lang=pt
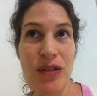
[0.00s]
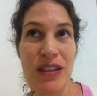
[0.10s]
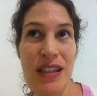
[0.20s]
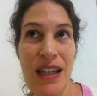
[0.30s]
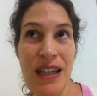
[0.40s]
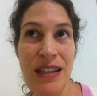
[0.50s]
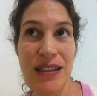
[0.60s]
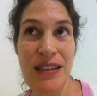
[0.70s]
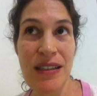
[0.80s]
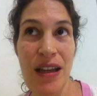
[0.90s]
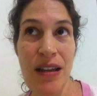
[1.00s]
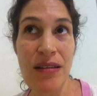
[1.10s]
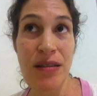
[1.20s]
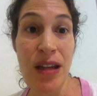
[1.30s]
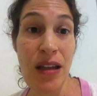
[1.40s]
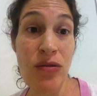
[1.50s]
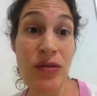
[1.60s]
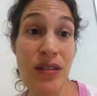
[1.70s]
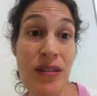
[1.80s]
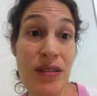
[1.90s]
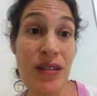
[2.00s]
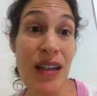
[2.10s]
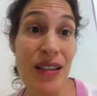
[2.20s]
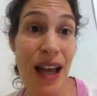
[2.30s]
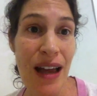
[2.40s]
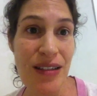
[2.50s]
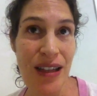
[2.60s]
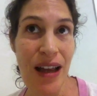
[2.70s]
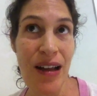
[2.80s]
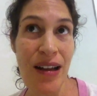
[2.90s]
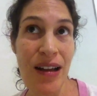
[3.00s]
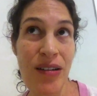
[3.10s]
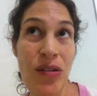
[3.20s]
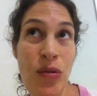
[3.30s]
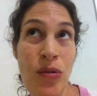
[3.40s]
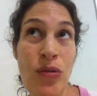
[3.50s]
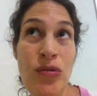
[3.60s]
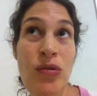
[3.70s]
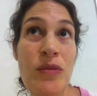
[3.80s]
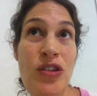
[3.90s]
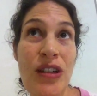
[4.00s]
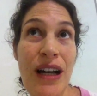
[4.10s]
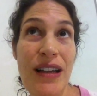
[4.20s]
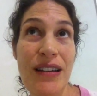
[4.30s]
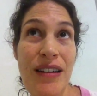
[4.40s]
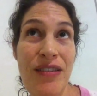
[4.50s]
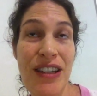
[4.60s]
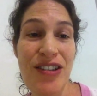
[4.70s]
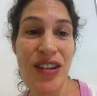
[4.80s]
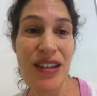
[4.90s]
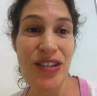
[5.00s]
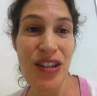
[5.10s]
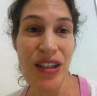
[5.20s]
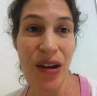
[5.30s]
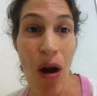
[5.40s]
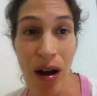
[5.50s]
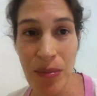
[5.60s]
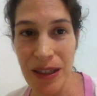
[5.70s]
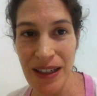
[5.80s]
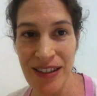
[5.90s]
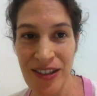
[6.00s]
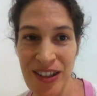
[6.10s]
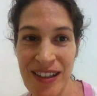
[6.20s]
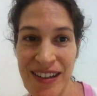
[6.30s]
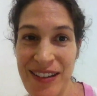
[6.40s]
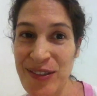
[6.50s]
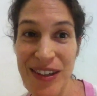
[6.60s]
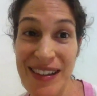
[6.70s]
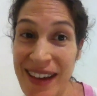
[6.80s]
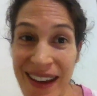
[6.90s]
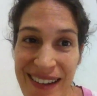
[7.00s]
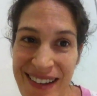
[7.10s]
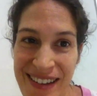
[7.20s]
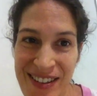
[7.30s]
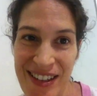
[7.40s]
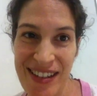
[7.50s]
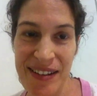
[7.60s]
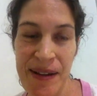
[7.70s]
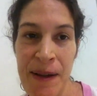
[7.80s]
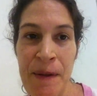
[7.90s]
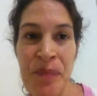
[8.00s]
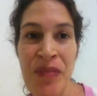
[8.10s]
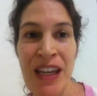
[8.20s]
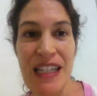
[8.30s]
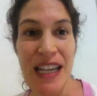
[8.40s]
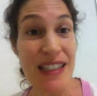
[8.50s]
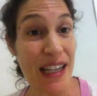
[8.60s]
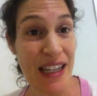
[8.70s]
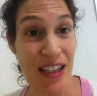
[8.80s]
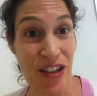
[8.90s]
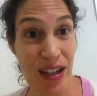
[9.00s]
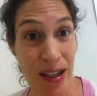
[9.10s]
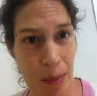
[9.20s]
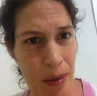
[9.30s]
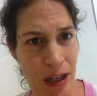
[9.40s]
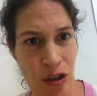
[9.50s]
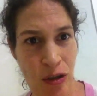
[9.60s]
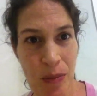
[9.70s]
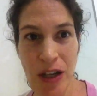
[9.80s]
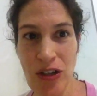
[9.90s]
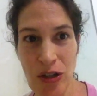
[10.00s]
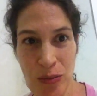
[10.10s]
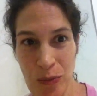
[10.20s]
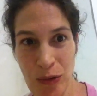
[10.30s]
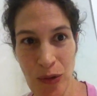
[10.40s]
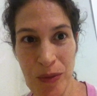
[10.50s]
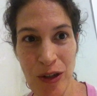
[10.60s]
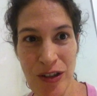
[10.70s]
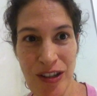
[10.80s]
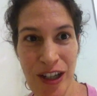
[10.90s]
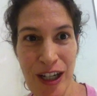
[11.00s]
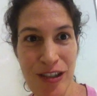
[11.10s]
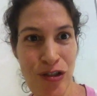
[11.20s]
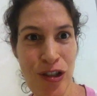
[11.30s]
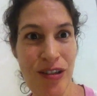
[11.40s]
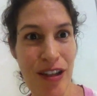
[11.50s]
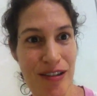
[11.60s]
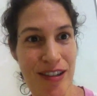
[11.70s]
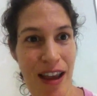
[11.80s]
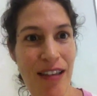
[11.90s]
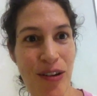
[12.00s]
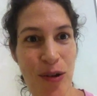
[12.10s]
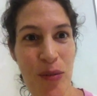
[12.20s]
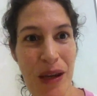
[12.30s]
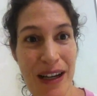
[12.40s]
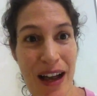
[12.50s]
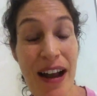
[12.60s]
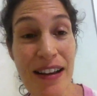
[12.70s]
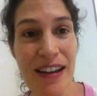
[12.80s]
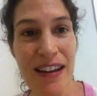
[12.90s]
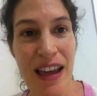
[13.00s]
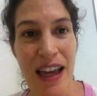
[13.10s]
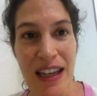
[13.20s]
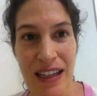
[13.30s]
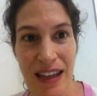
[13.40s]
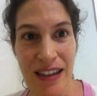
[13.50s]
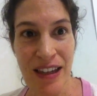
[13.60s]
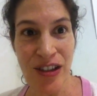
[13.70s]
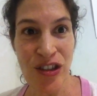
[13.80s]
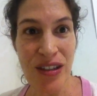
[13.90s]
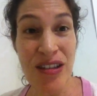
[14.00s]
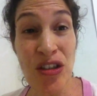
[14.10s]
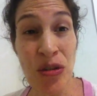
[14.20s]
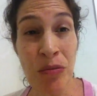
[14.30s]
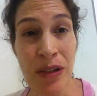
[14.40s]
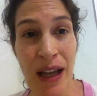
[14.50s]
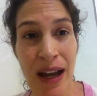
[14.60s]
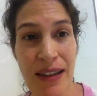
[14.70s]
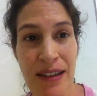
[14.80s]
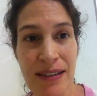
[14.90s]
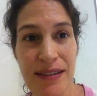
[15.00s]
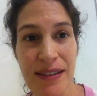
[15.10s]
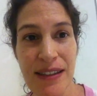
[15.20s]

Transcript: vocês é, tenham desgasta uh, o consumo de carne, na verdade ele te rouba energia, ele não te dá energia. E essa energia que aparentemente os comedores de carne diz que sentem ao comer carne, e energia estimulada.